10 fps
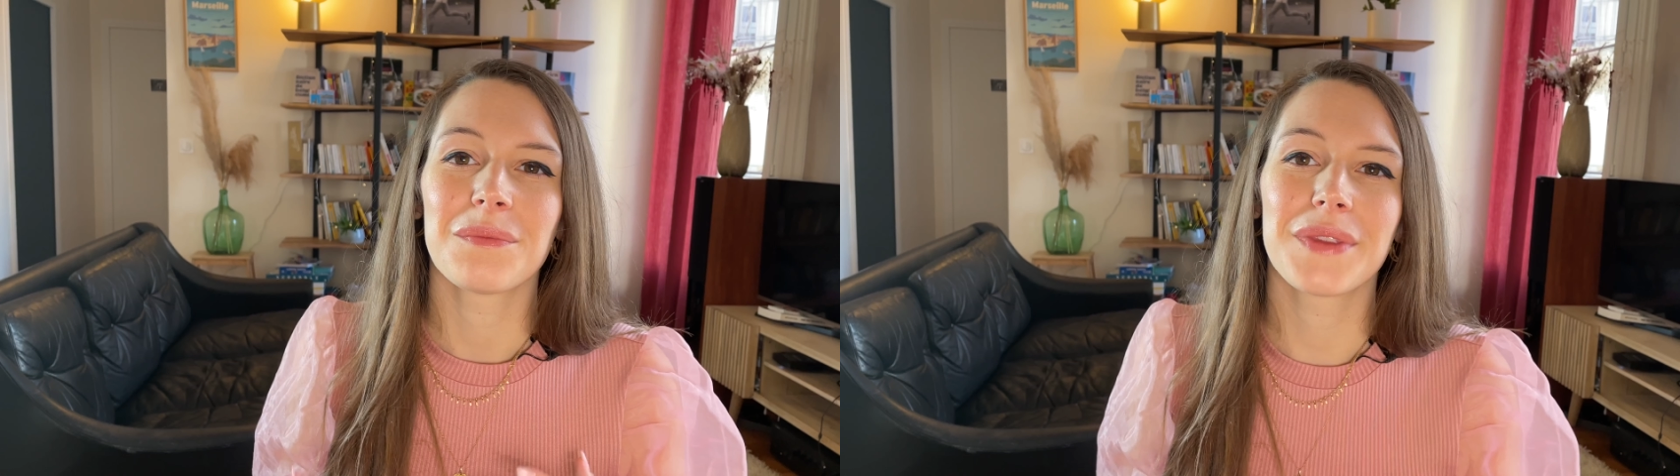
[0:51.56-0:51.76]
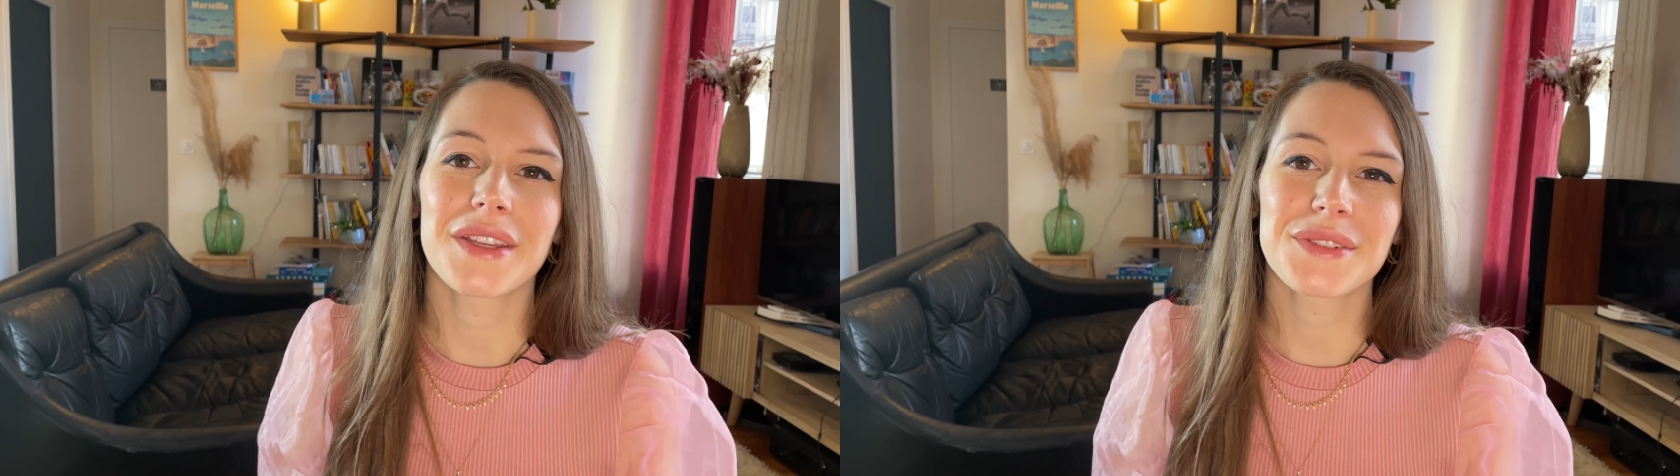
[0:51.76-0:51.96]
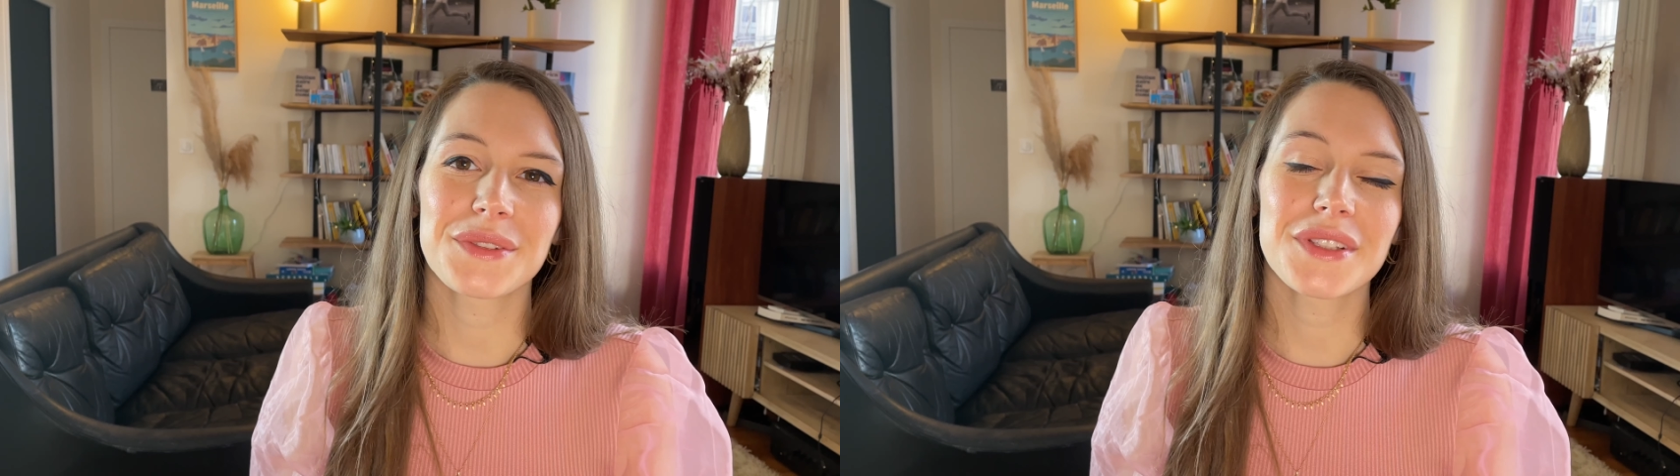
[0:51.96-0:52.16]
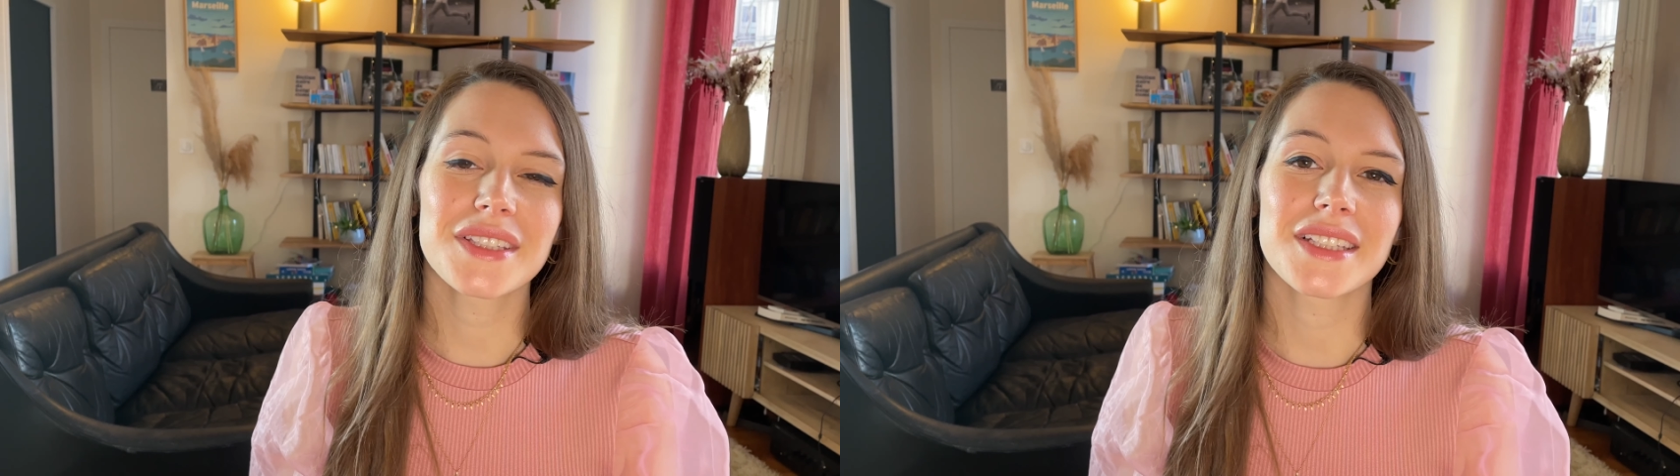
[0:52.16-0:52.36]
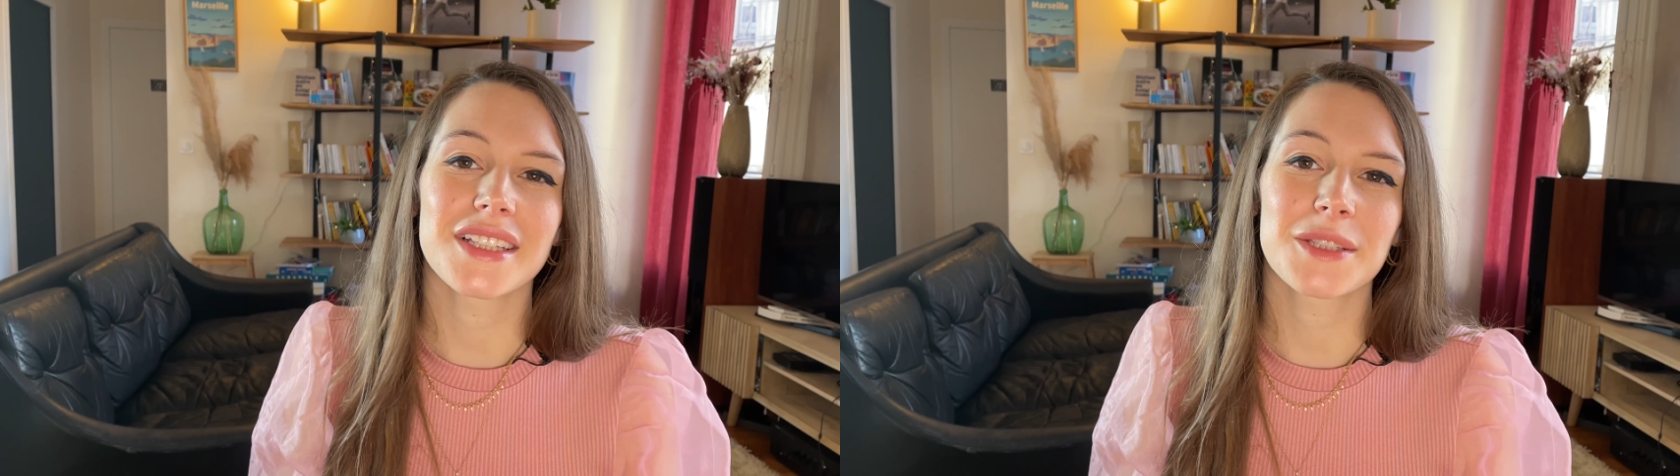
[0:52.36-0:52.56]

Bien sûr, cette